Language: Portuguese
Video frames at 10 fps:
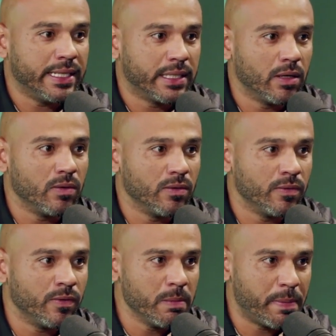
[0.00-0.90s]

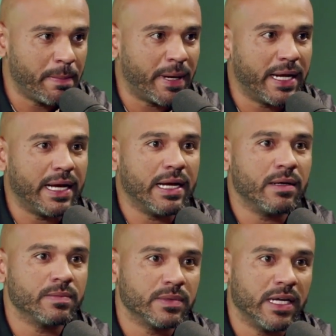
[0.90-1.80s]
Então vou me
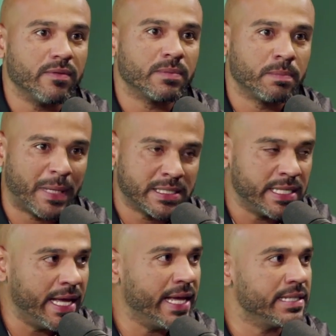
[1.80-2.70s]
preparar, né?
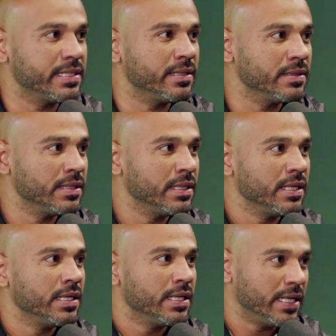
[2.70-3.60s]
Paciência.
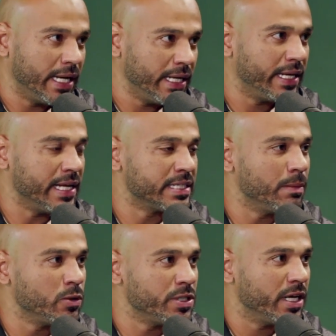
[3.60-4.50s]
E aí, quem
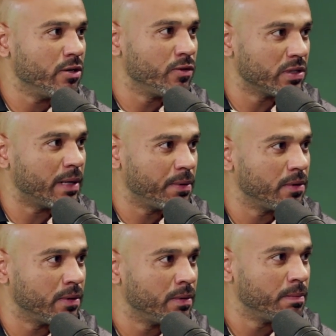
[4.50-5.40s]
sabe um dia eu voltar
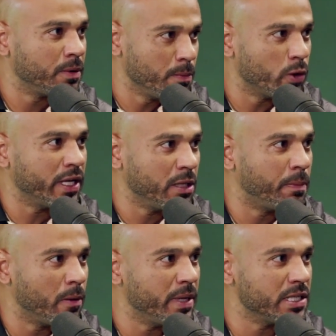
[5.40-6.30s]
pro, pro meu querido
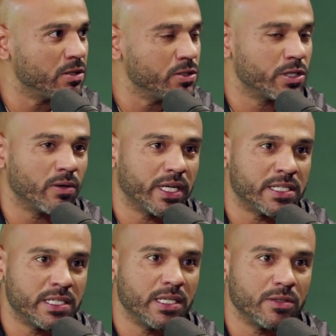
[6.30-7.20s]
Palmeiras, onde que eu
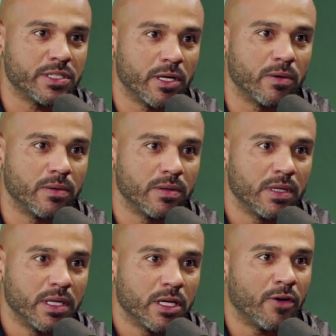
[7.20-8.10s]
cresci, onde que eu,
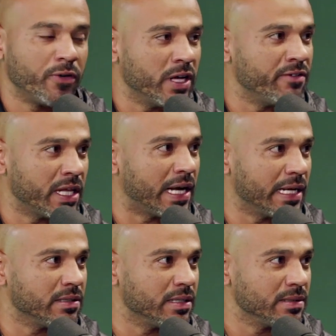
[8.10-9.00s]
animal, ah, que eu fui
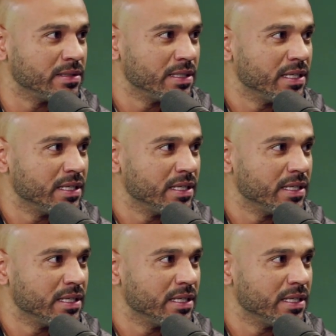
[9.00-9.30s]
revelado. Pô, né? animal.